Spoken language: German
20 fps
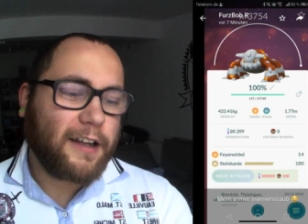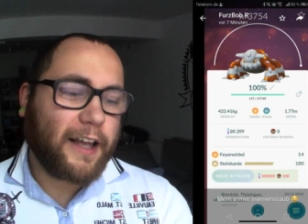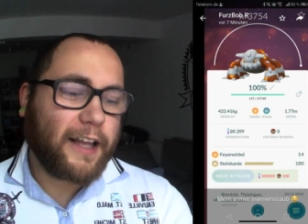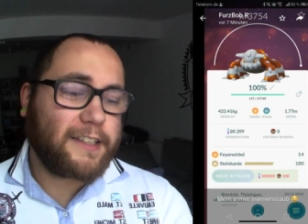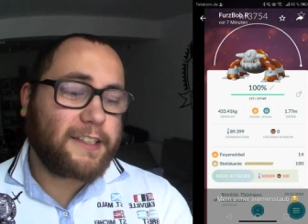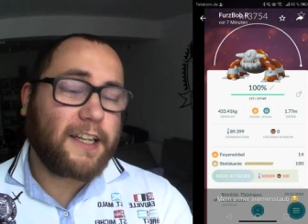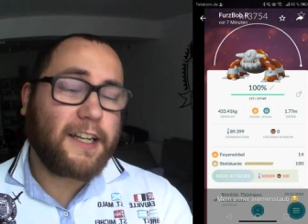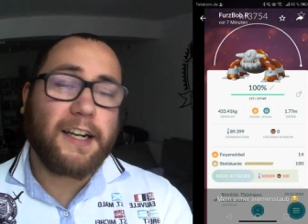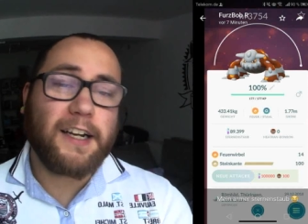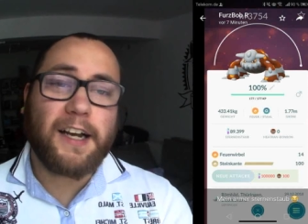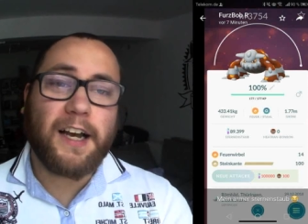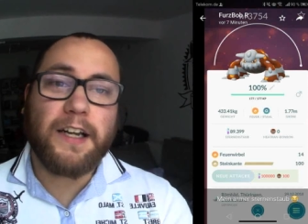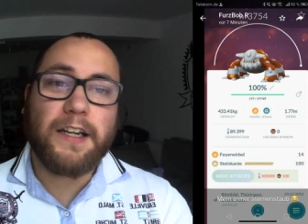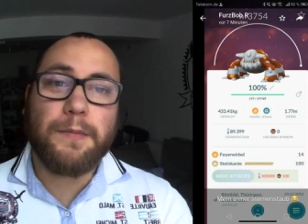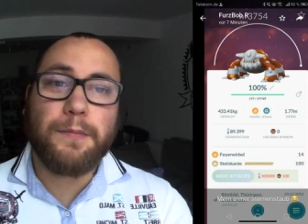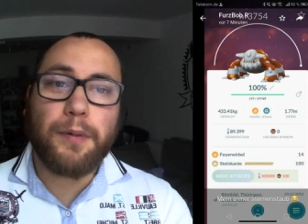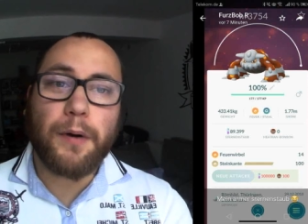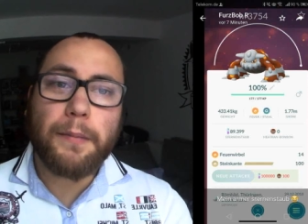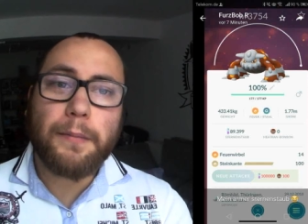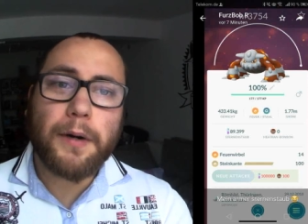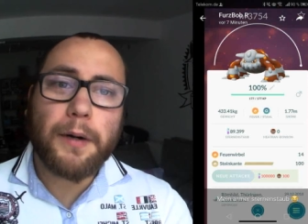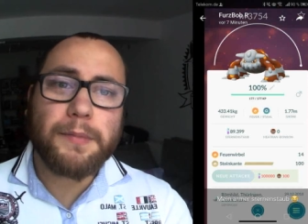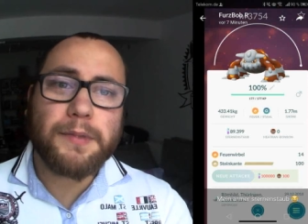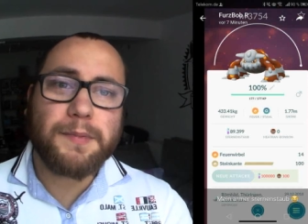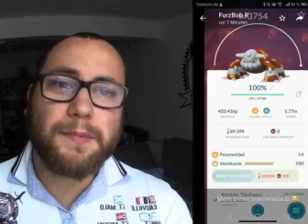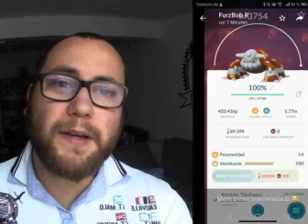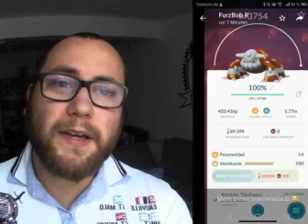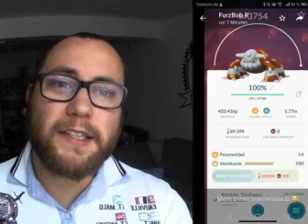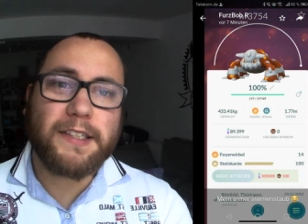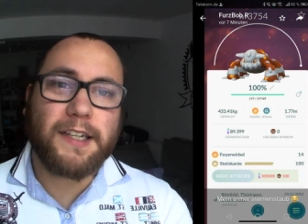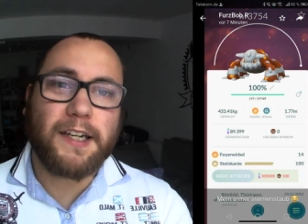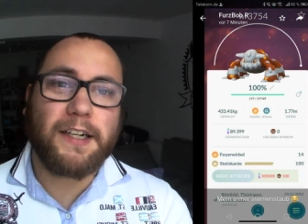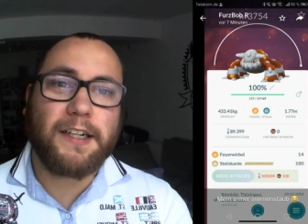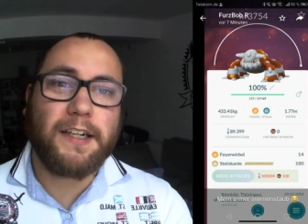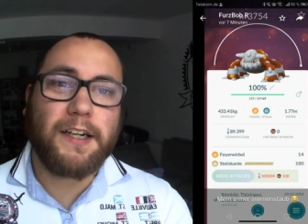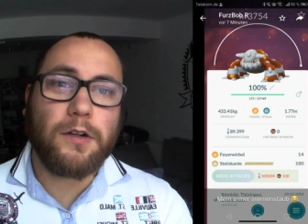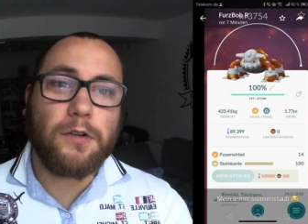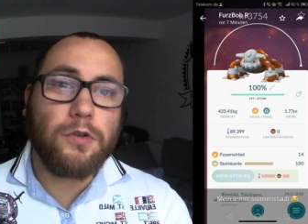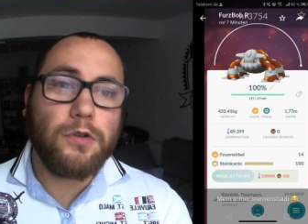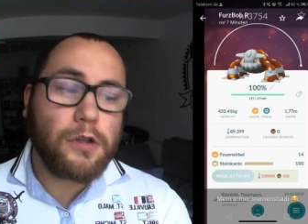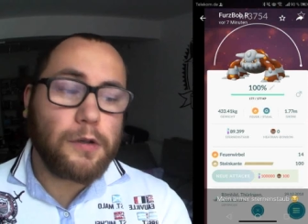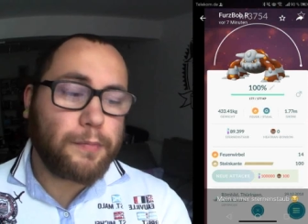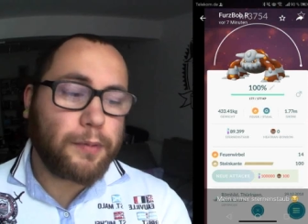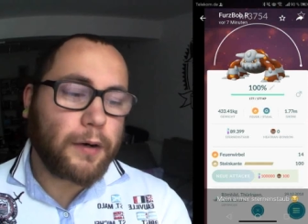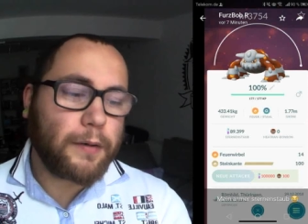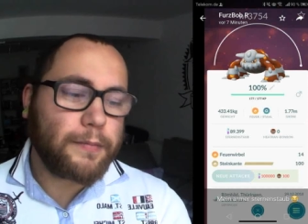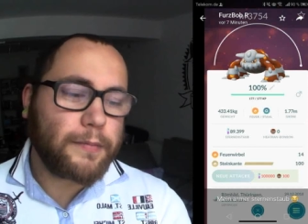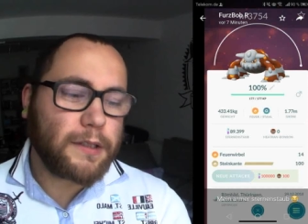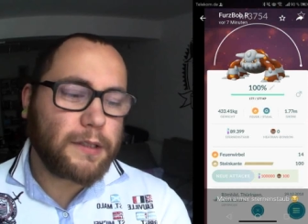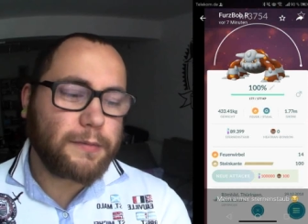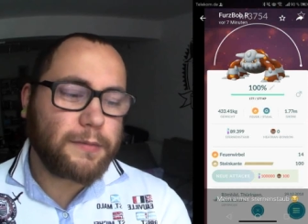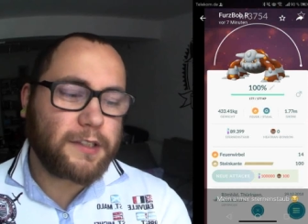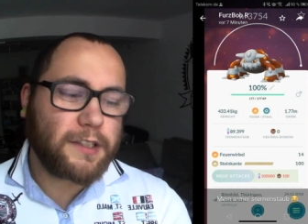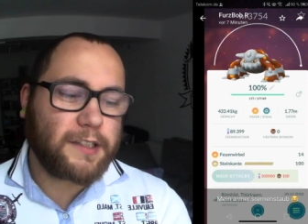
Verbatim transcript: Jetzt hat er keine Bonbons mehr, jetzt hat er genau null Bonbons,